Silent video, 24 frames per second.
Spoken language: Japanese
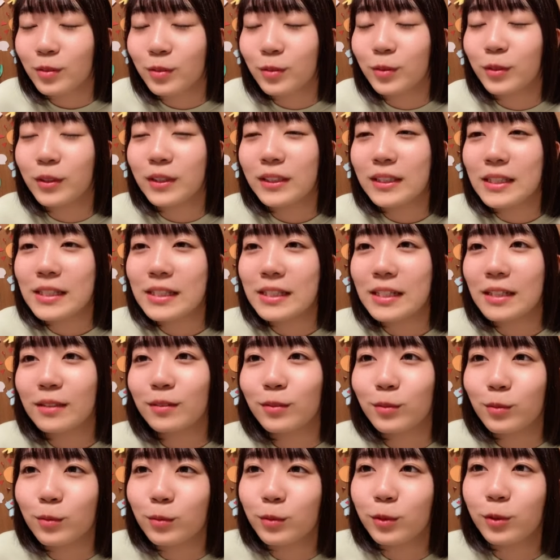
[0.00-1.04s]
ルキセさ
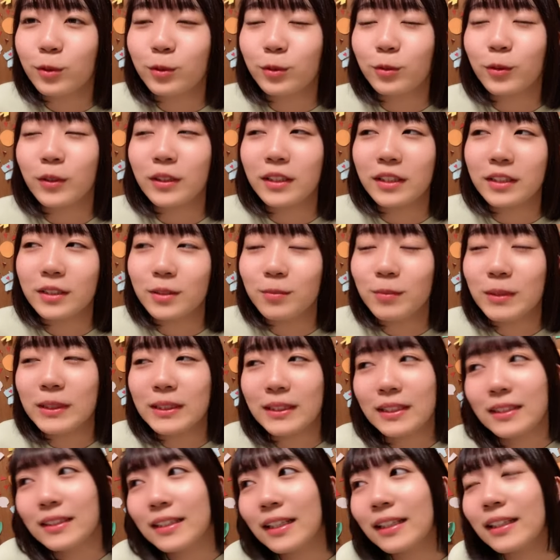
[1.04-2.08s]
んとよくお話しま
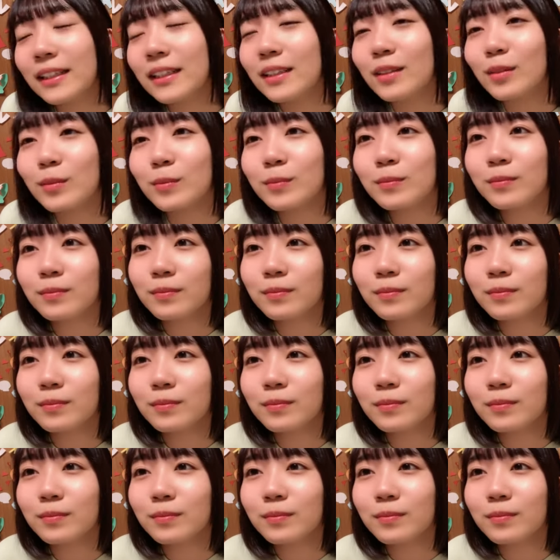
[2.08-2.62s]
すね最近